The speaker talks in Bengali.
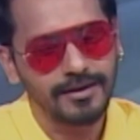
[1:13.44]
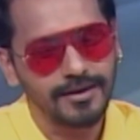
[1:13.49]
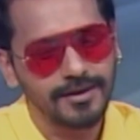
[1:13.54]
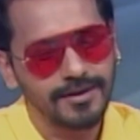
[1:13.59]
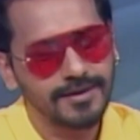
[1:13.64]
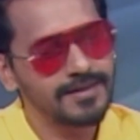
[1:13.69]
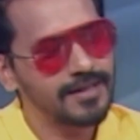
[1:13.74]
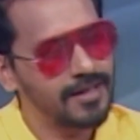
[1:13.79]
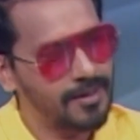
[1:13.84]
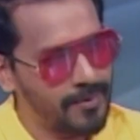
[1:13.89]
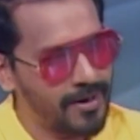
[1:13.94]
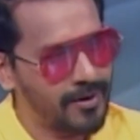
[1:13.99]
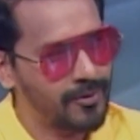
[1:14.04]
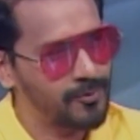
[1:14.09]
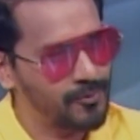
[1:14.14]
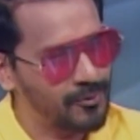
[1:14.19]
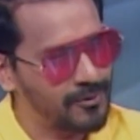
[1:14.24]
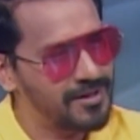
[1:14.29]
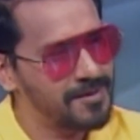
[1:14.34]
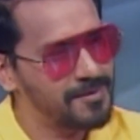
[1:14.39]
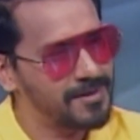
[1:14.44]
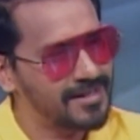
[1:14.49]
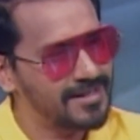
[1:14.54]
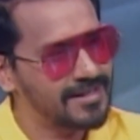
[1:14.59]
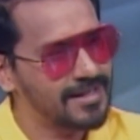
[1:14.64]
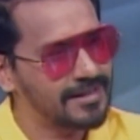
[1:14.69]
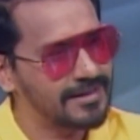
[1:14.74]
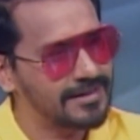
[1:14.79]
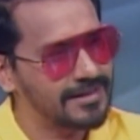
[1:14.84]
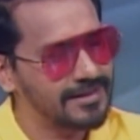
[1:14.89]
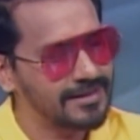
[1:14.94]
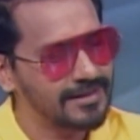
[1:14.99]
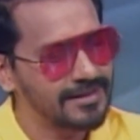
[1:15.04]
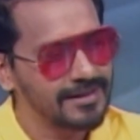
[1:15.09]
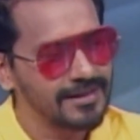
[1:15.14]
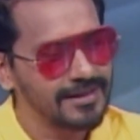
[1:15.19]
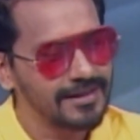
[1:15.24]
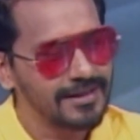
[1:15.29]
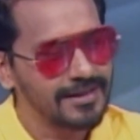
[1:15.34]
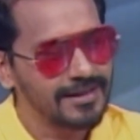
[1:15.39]
সিনেমা এখন মুক্তি পেতে যাচ্ছে
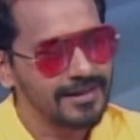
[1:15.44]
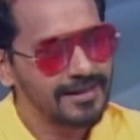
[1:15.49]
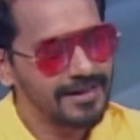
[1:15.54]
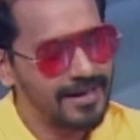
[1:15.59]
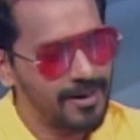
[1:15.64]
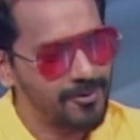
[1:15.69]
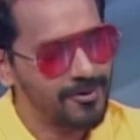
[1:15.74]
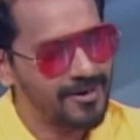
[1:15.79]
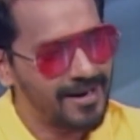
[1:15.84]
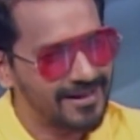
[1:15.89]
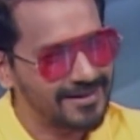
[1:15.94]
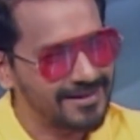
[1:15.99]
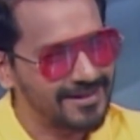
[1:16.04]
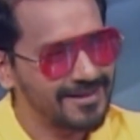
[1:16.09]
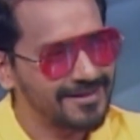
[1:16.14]
কেমন লাগছে